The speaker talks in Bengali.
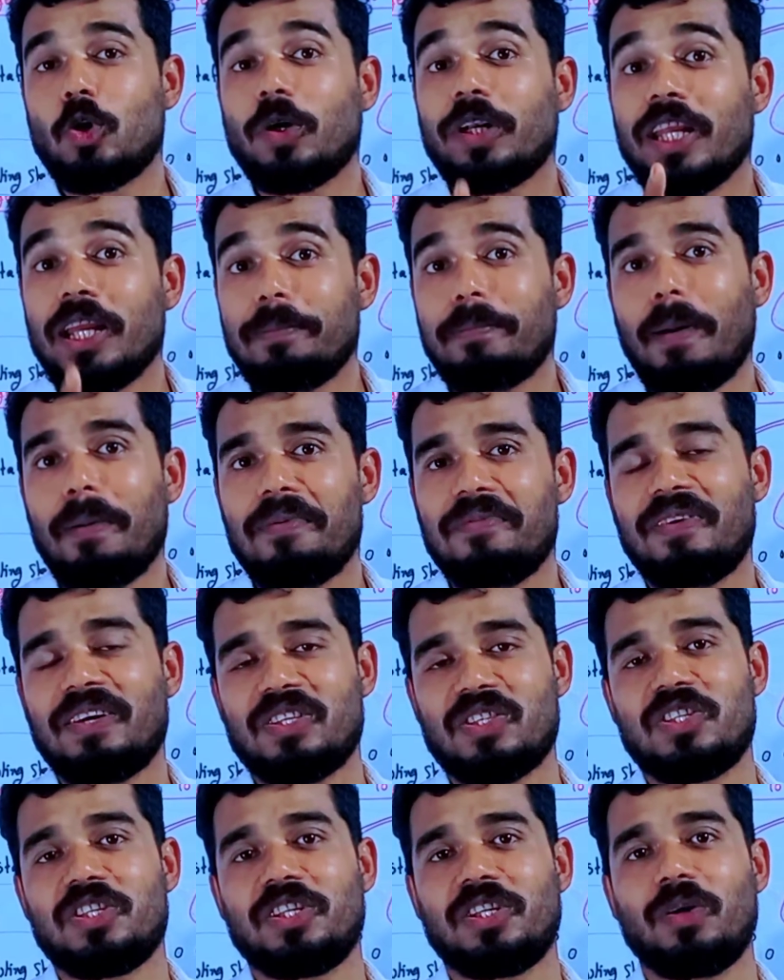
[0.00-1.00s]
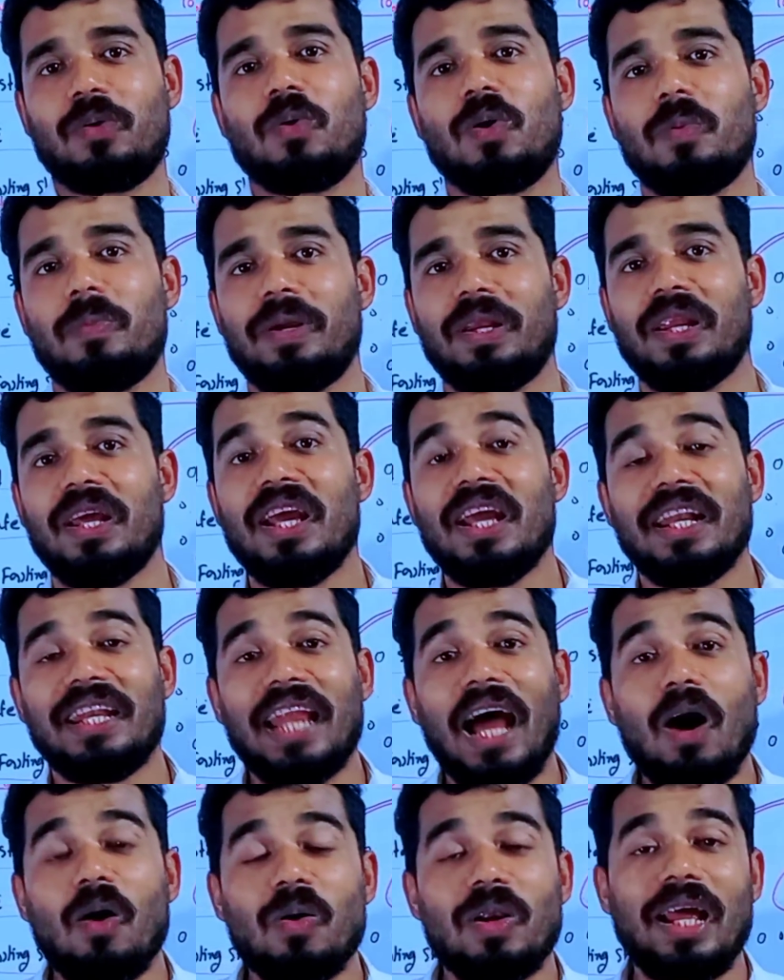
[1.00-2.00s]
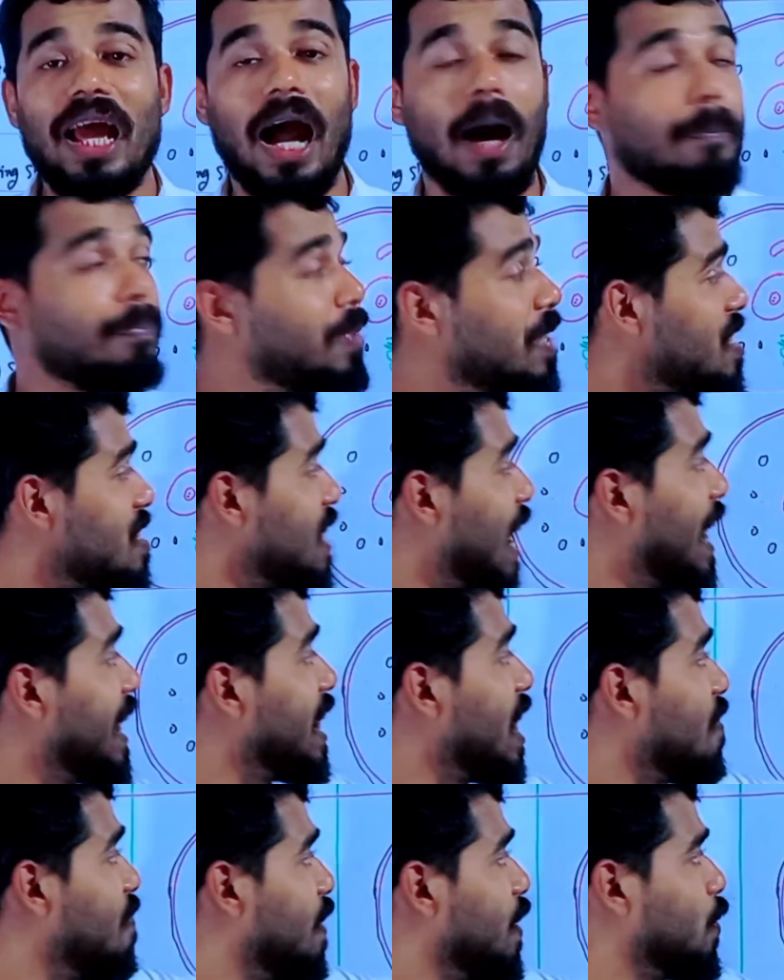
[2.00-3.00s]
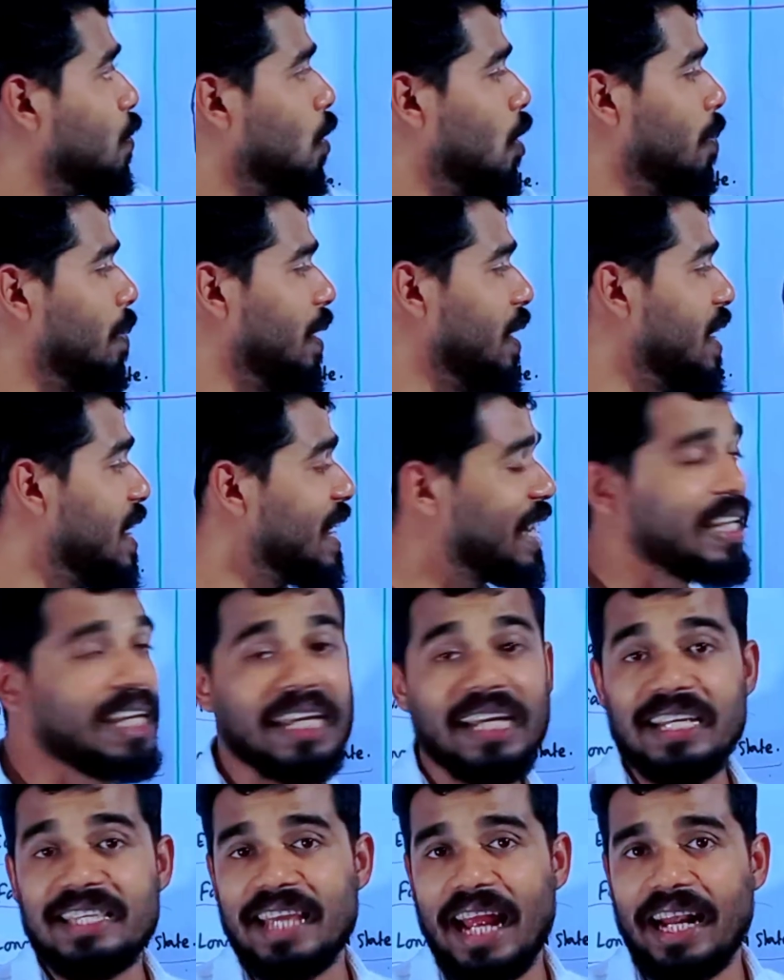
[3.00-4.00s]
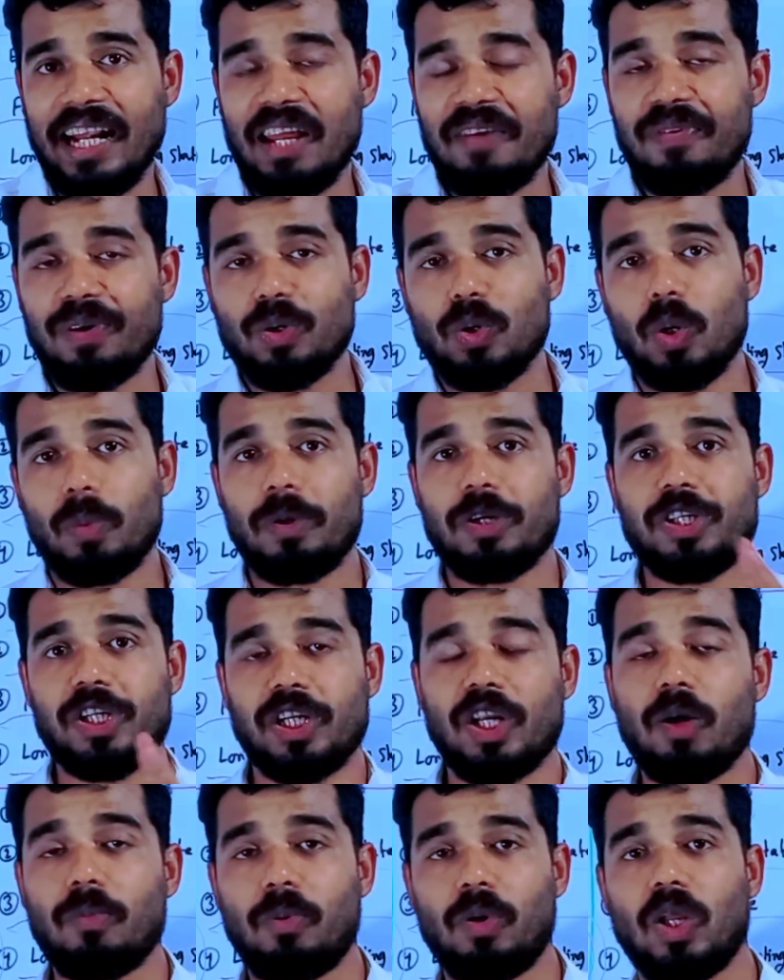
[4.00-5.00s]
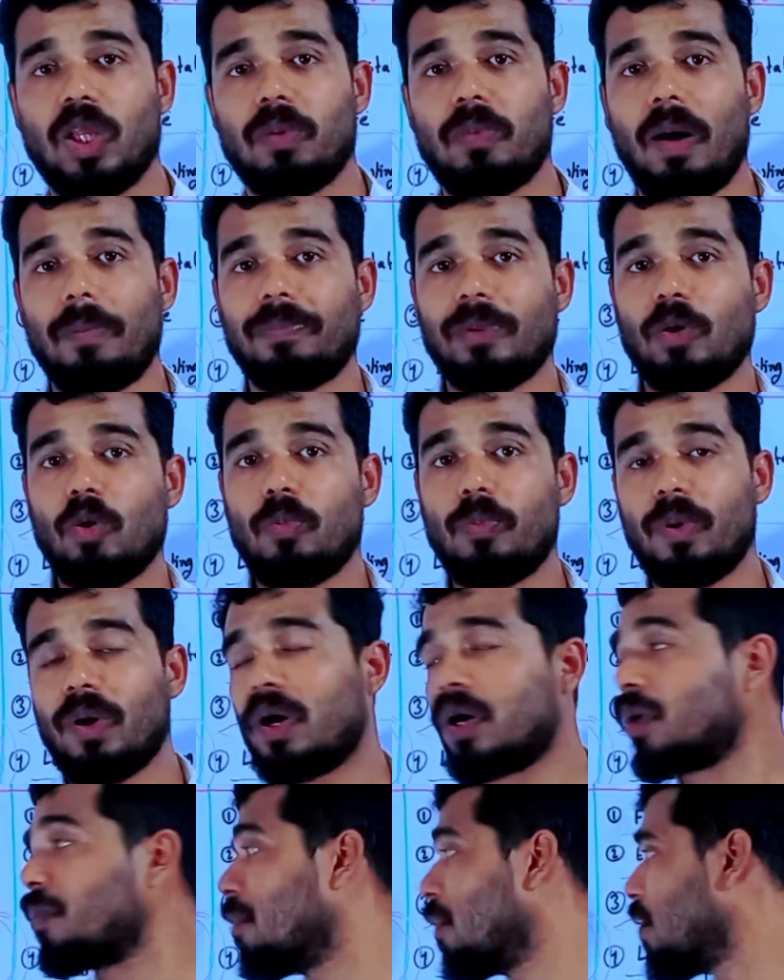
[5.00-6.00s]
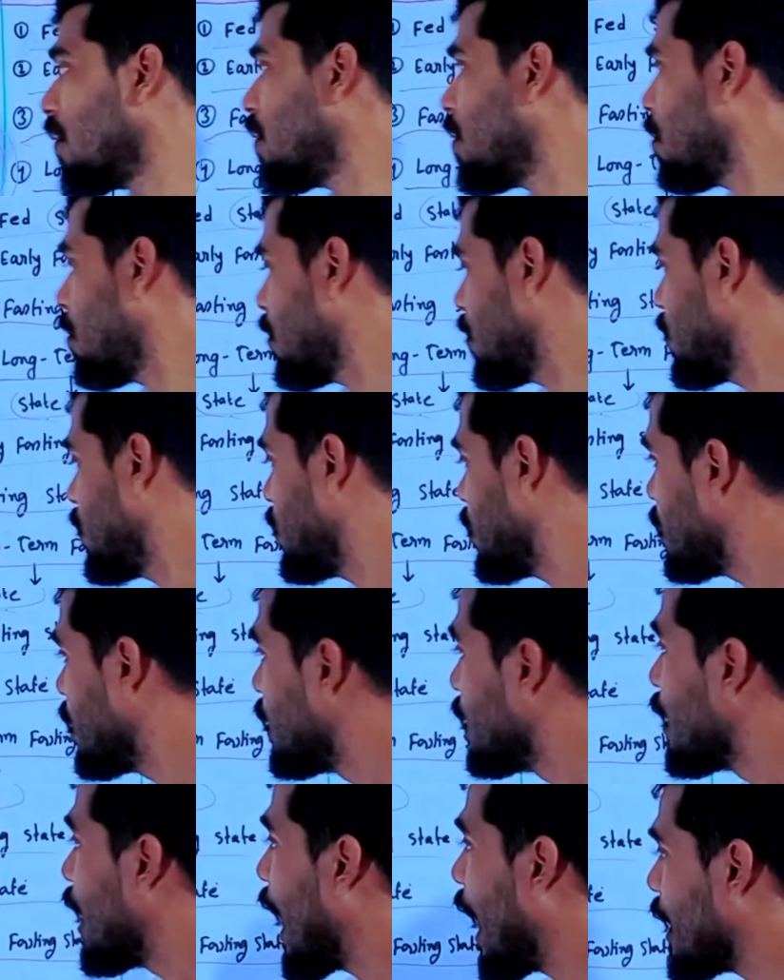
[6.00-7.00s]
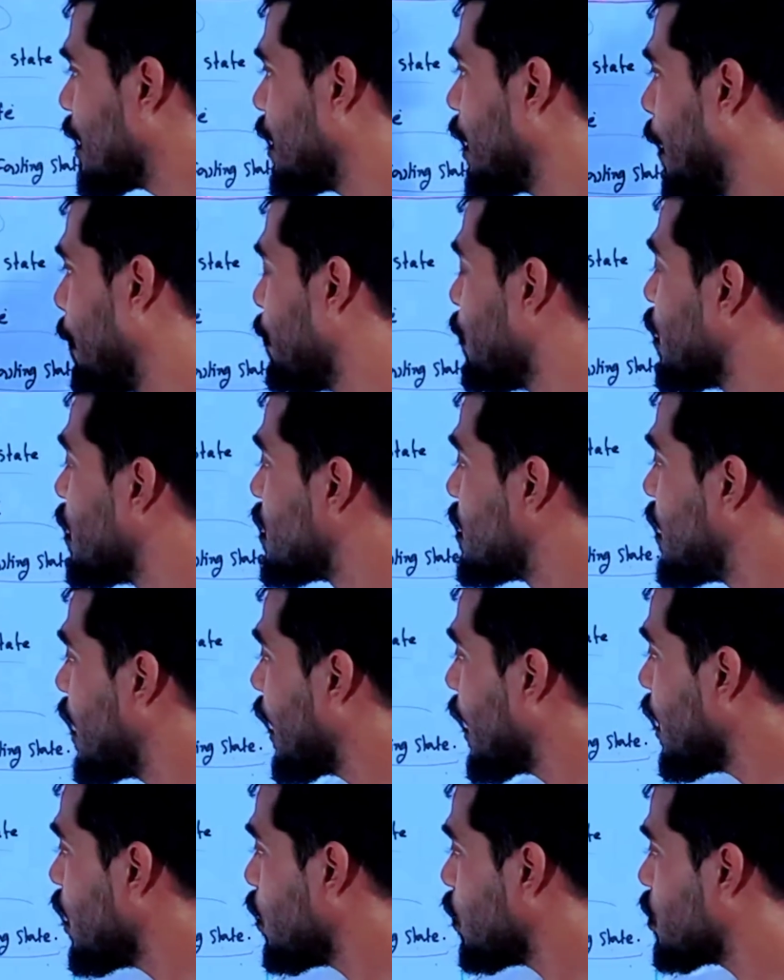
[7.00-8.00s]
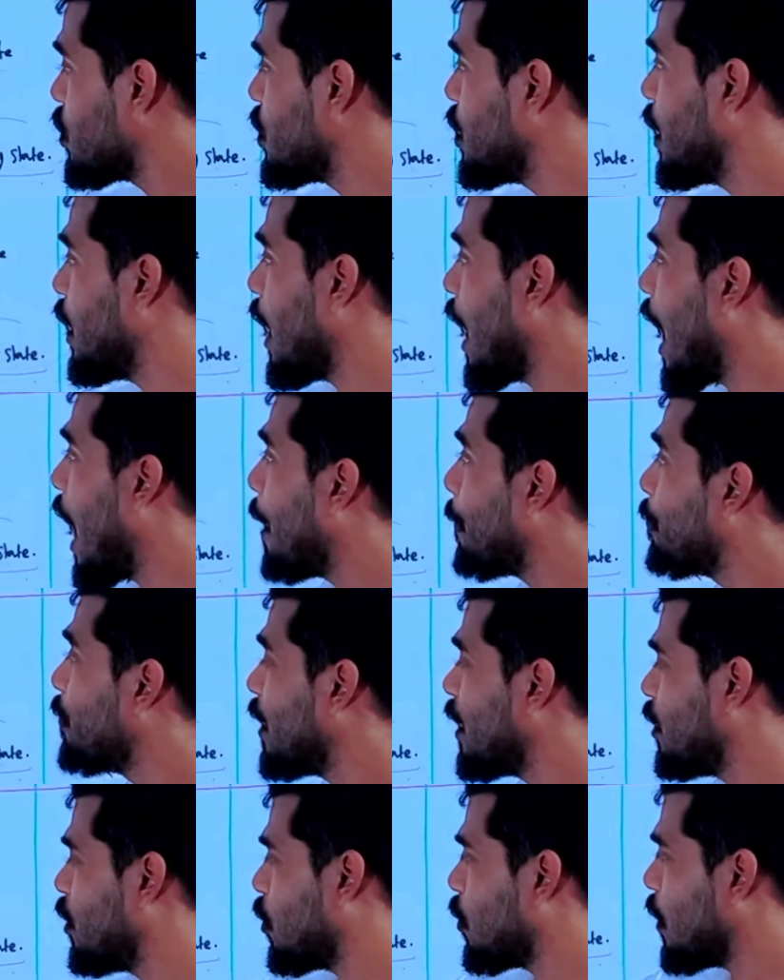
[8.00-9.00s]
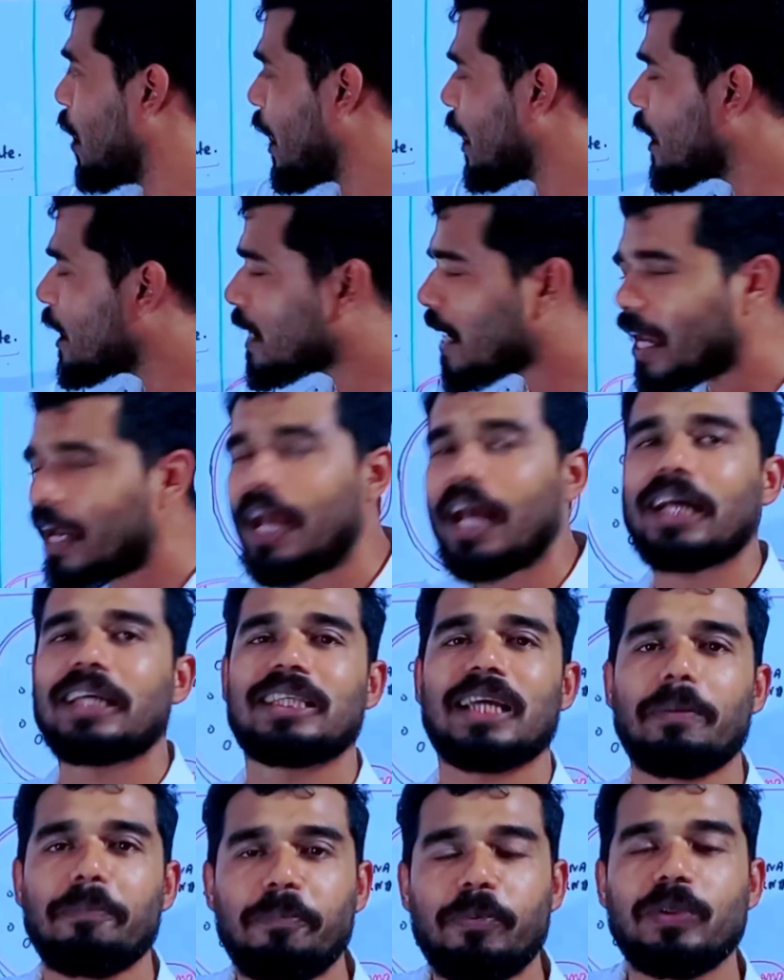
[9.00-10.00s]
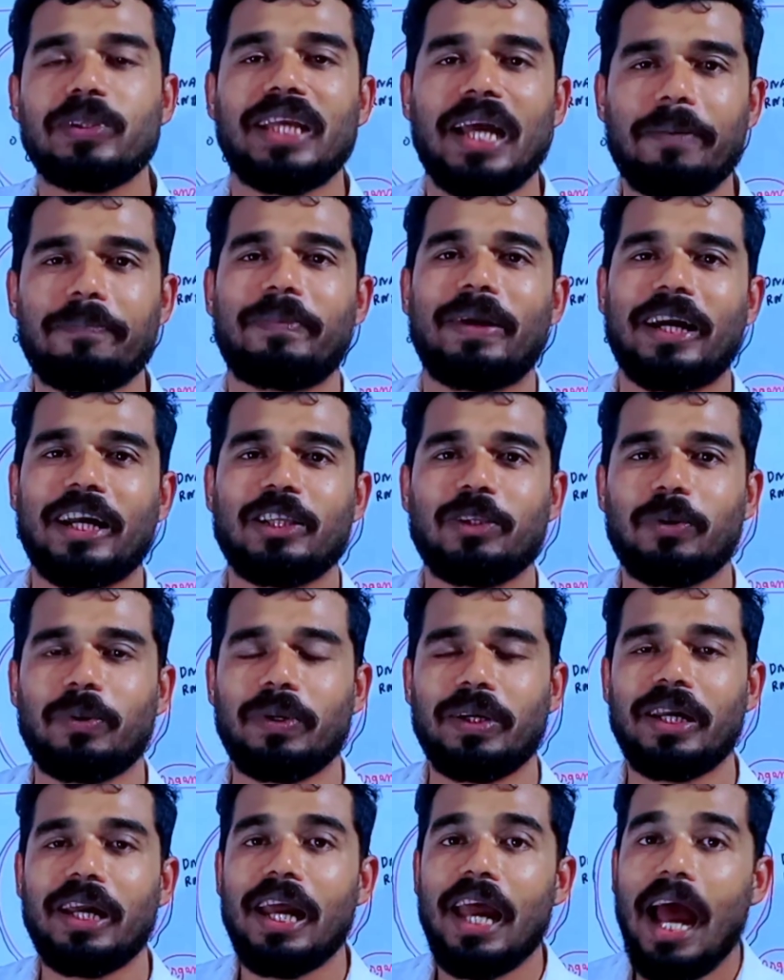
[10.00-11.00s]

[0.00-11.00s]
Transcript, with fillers: সঠিকভাবে ফাস্টিংটা করবেন না হলে আপনার সাইড এফেক্ট করবে কী কী সাইড এফেক্ট করবে সেটাও বলে দেবো আপনার উপকারও বলে দেবো বন্ধু আচ্ছা সেকেন্ড হচ্ছে আপনার দেখুন এটা একটা এক্সাম্পল দিয়ে আপনাকে ধরি